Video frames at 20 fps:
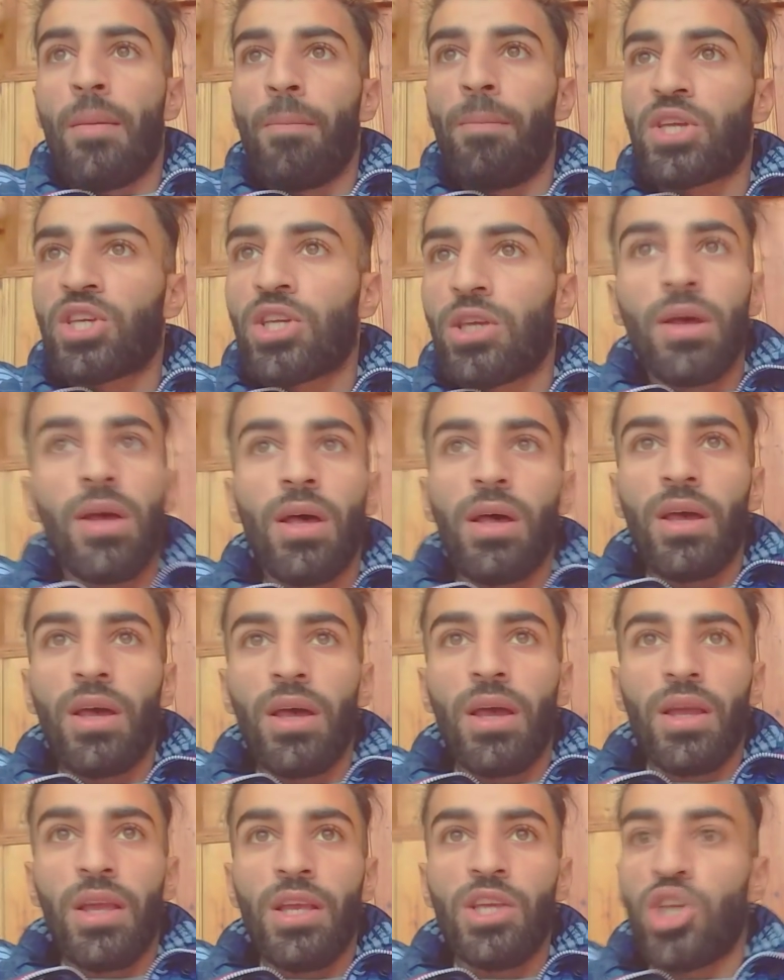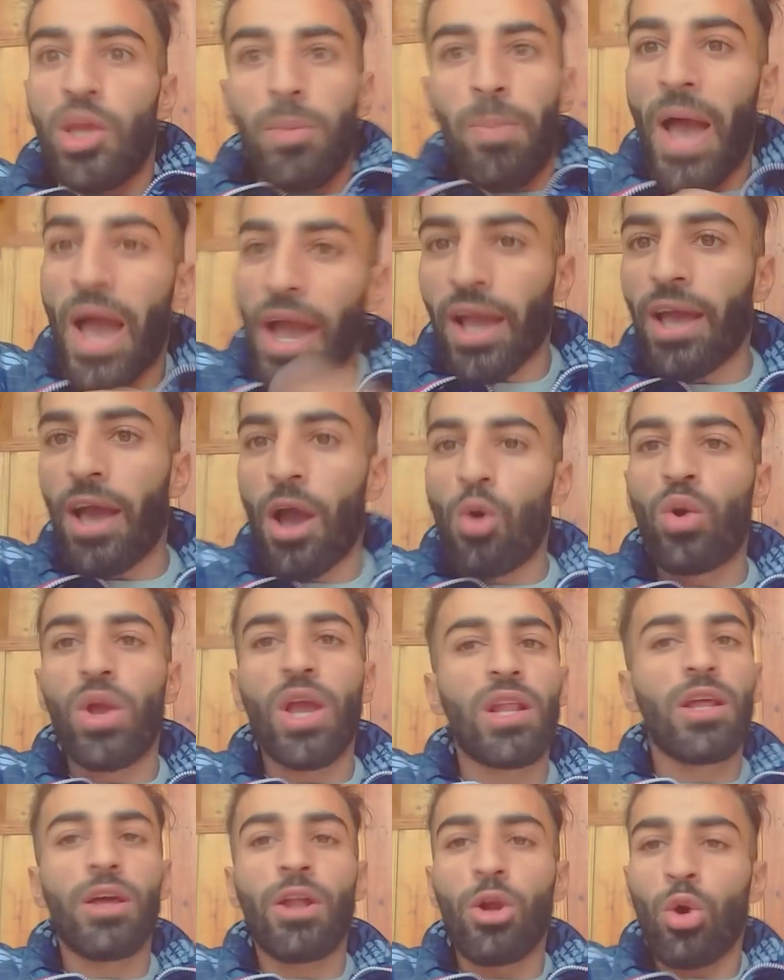باش يجيب حقه
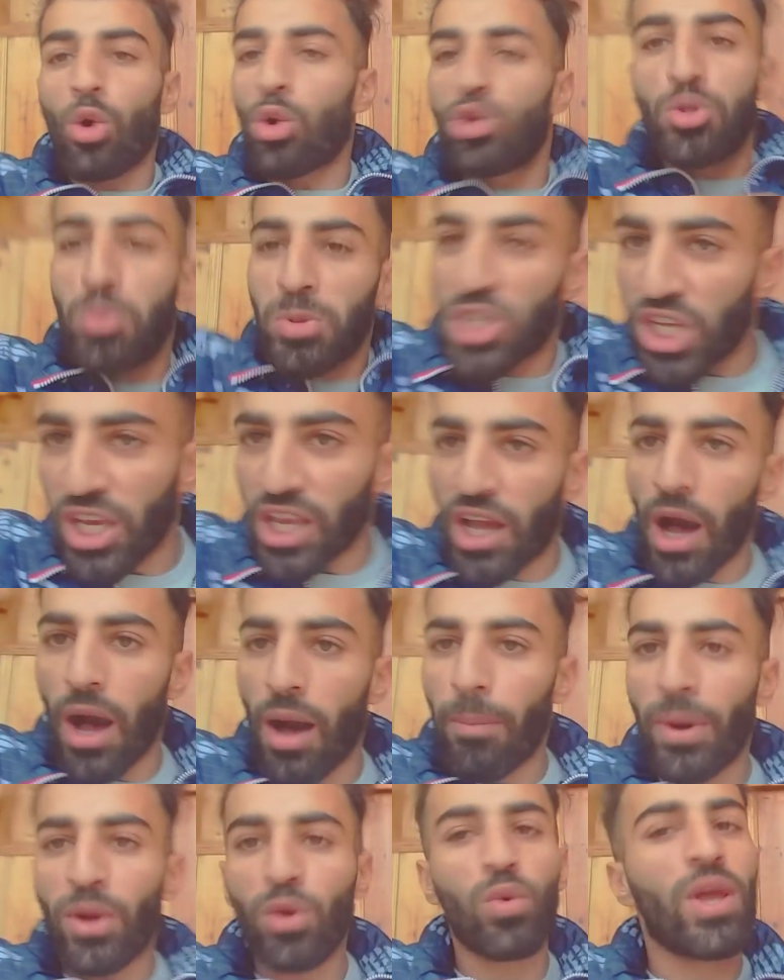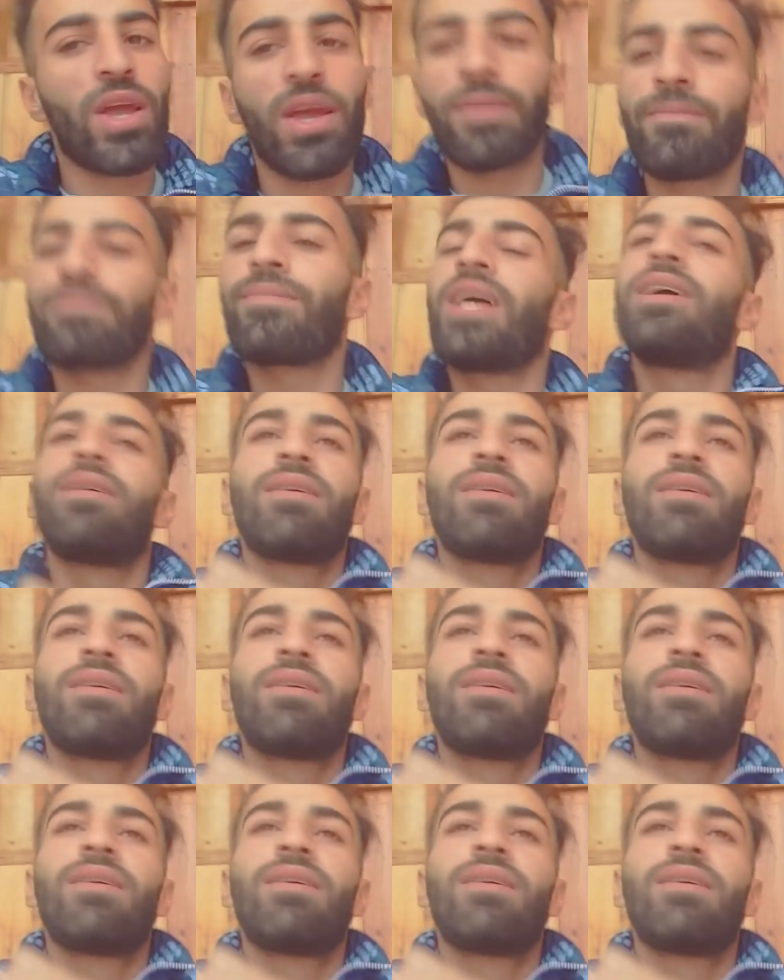وكاين اللي راه يخرج باش يقابر وكاين